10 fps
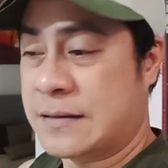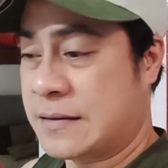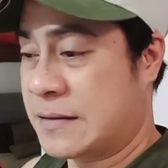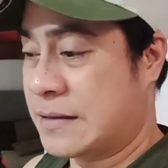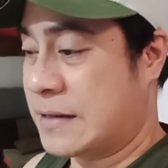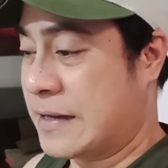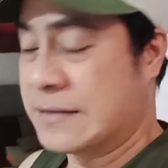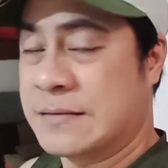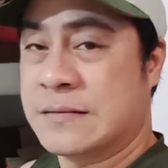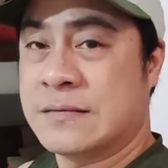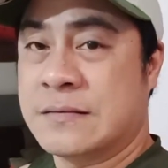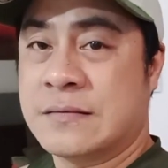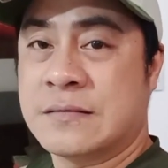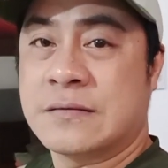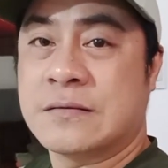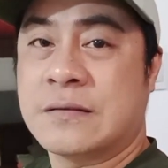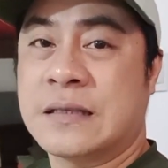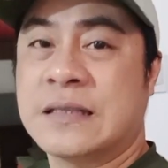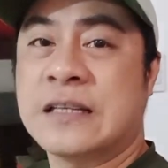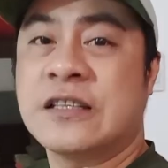Ah,
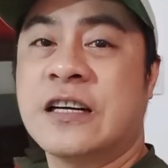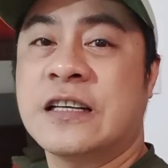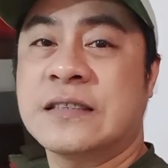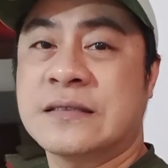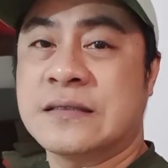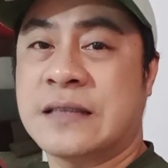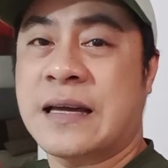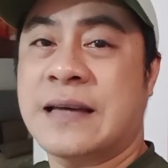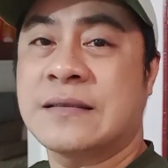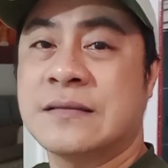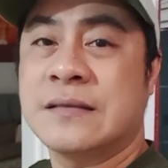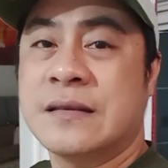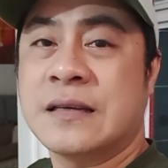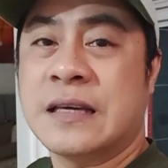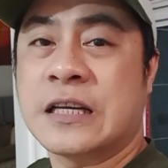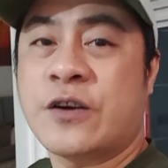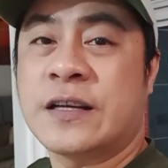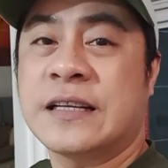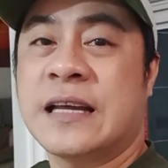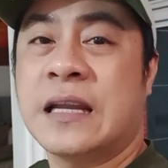wag ganon, ha?
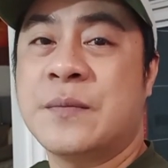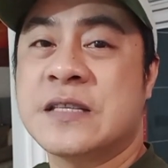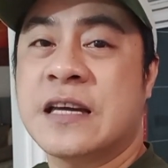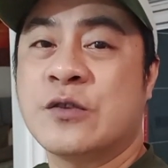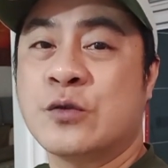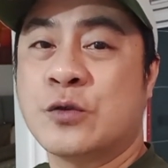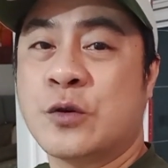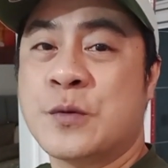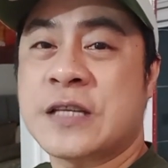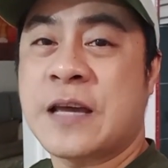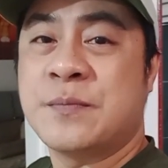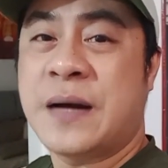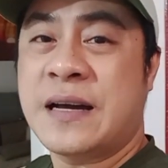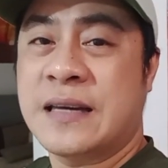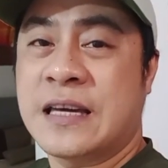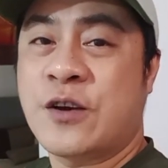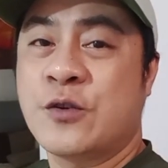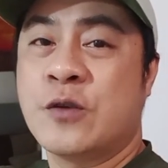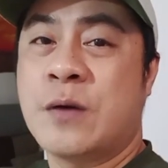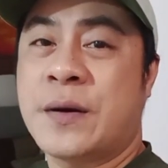Ikaw ang naglalabas siya, ituturo mo sa iba. Ikaw
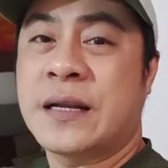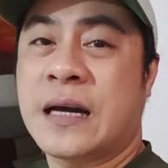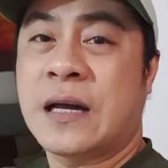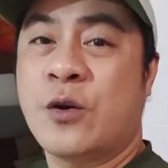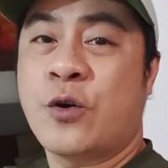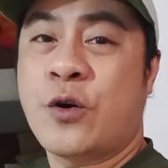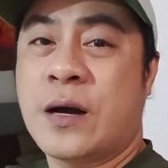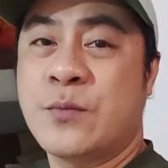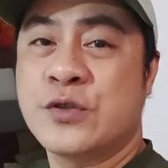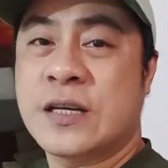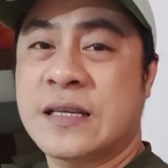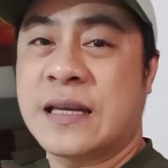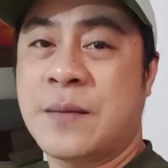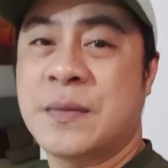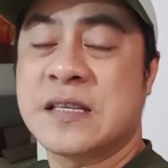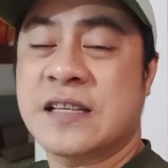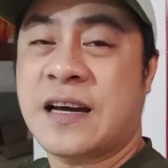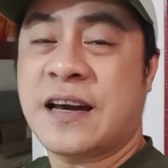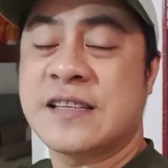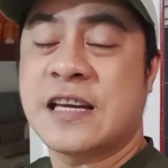ang gumawa ng kalokohan mo dyan, kilambig
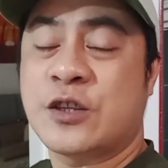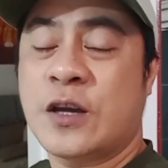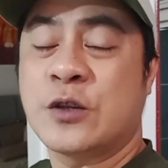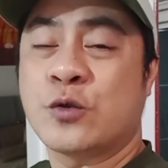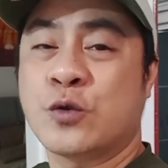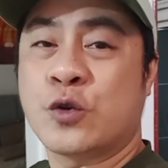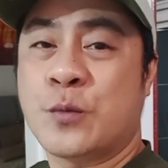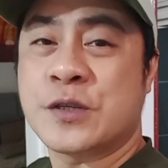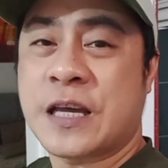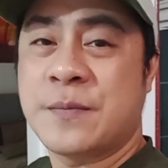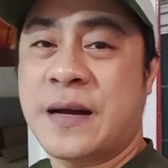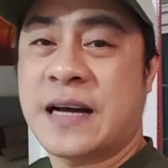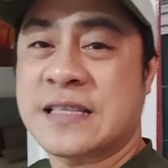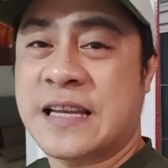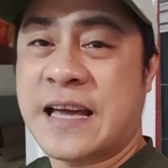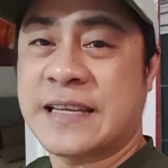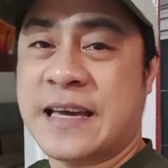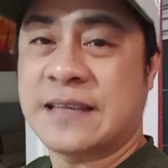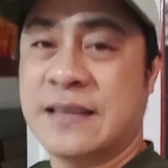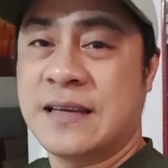siya kay ituturo mo sa iba ang
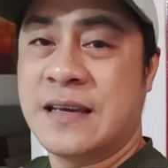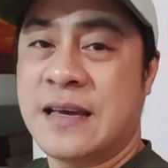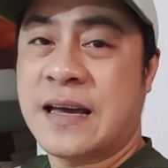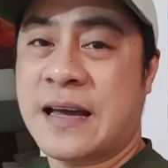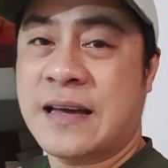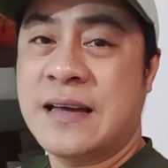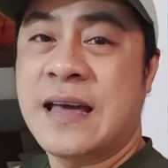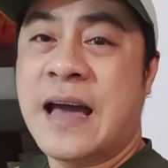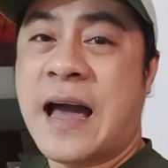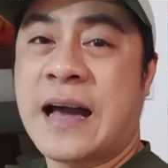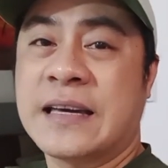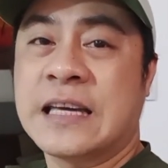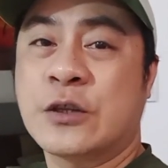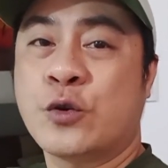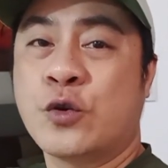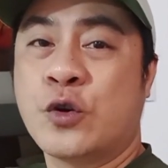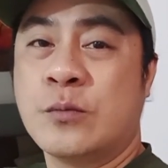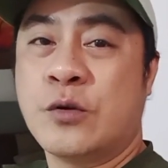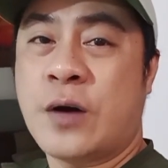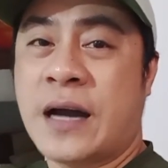kasalanan. Ha? Ang
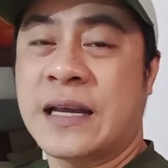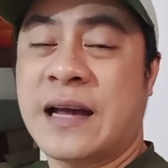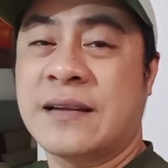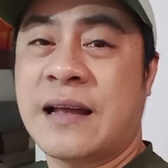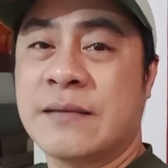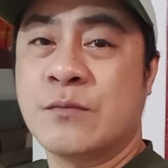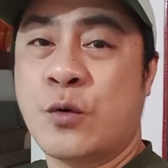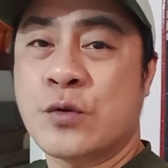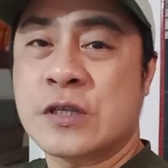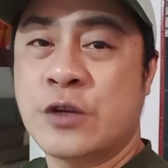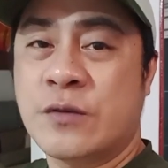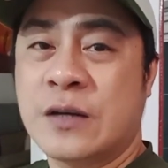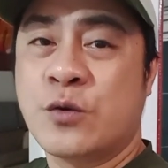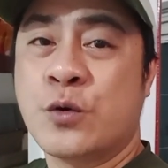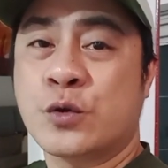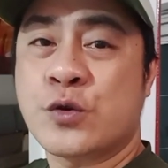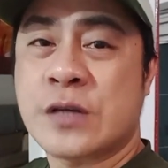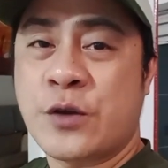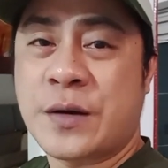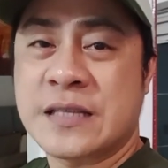ituro mo, ang ilaglag mo, kung sino nag-uutos
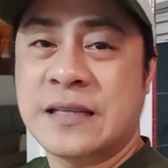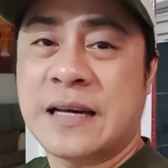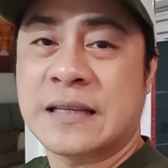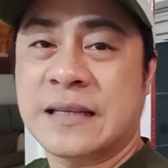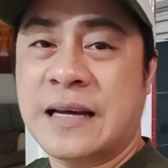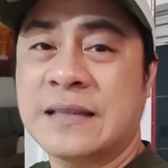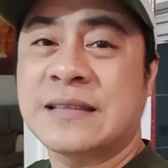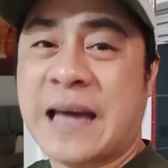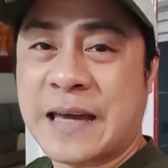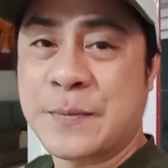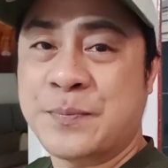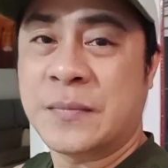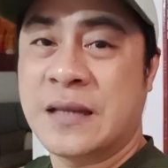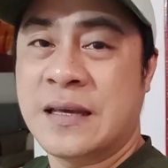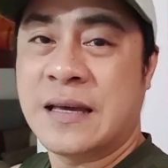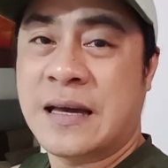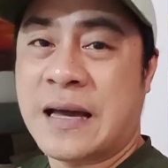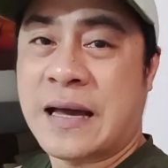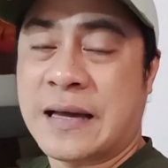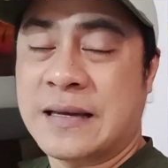sa'yo kasi darating ang time,
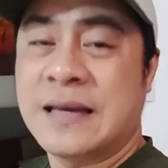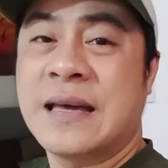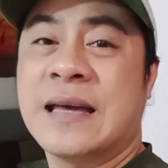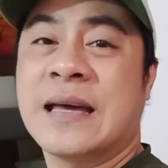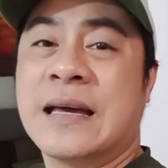ha?